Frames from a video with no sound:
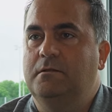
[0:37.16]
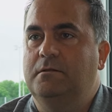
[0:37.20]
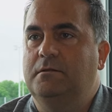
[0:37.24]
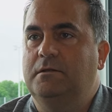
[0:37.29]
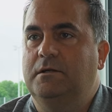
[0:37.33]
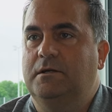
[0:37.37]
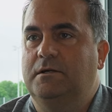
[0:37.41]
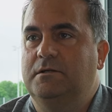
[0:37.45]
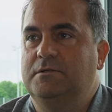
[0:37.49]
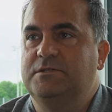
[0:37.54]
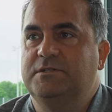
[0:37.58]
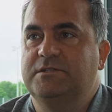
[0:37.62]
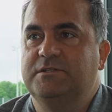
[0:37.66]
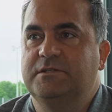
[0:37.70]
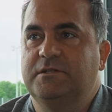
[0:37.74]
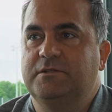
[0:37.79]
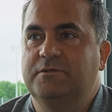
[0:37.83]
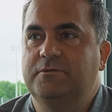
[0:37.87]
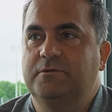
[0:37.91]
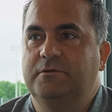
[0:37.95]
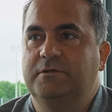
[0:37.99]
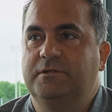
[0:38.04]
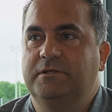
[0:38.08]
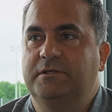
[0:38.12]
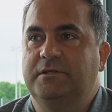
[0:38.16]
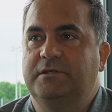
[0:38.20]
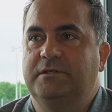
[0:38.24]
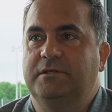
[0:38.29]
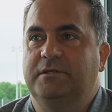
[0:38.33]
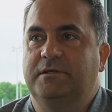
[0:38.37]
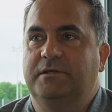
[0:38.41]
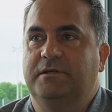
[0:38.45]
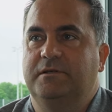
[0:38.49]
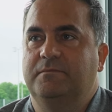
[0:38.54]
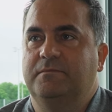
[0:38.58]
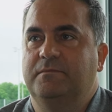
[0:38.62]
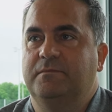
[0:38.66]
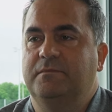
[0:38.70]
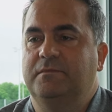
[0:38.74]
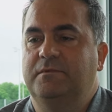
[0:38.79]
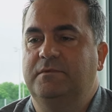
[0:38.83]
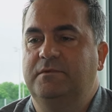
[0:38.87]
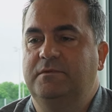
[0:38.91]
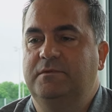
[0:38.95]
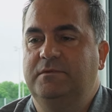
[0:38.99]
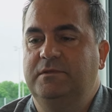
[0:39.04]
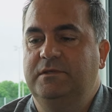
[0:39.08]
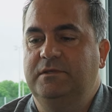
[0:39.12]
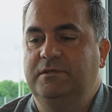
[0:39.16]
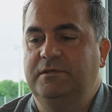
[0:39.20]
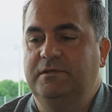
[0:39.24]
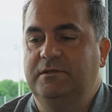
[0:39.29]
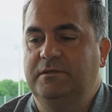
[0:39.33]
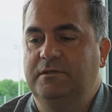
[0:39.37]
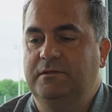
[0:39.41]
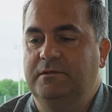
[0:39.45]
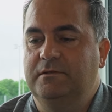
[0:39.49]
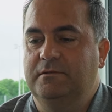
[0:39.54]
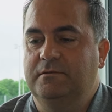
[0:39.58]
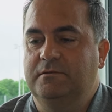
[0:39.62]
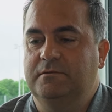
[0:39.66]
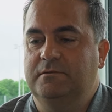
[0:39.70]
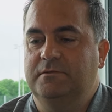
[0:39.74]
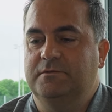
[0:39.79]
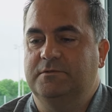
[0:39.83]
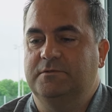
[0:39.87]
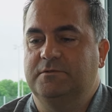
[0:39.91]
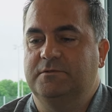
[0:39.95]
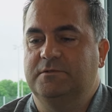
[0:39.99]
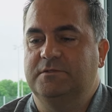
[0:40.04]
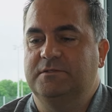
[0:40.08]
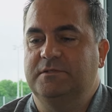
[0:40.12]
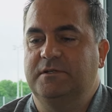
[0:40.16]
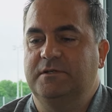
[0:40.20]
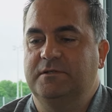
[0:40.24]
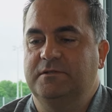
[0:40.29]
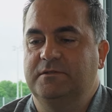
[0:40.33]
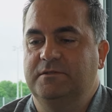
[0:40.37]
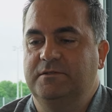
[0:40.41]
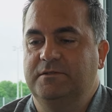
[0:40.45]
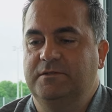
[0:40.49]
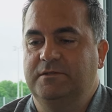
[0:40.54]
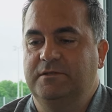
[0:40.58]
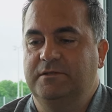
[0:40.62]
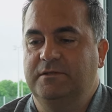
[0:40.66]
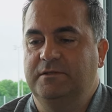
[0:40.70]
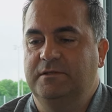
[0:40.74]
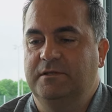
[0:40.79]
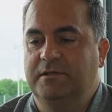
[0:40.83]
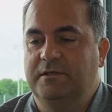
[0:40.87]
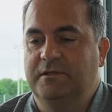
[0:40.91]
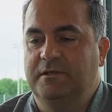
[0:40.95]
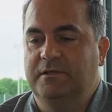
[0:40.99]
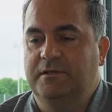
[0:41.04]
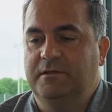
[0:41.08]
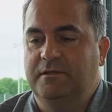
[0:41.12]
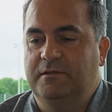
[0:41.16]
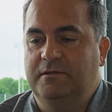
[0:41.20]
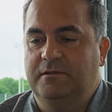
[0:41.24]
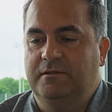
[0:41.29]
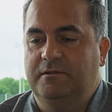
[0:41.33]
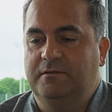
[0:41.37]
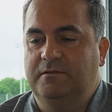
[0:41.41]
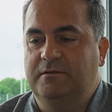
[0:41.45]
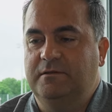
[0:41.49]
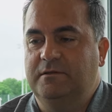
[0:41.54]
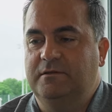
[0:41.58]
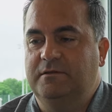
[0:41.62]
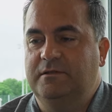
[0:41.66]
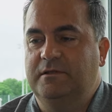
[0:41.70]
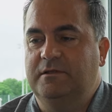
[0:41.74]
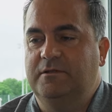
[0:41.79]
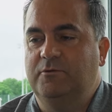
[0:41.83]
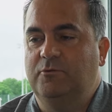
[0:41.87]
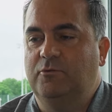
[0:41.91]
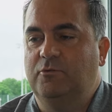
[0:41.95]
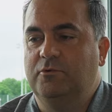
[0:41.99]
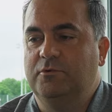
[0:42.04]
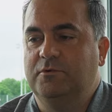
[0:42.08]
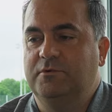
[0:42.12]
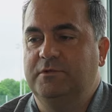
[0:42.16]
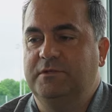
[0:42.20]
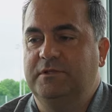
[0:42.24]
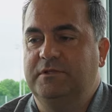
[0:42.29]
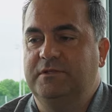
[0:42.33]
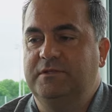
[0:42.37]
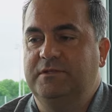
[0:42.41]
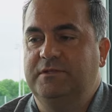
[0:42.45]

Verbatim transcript: Ja, es ist natürlich ähm, die, sozusagen die, die, der Lohn oder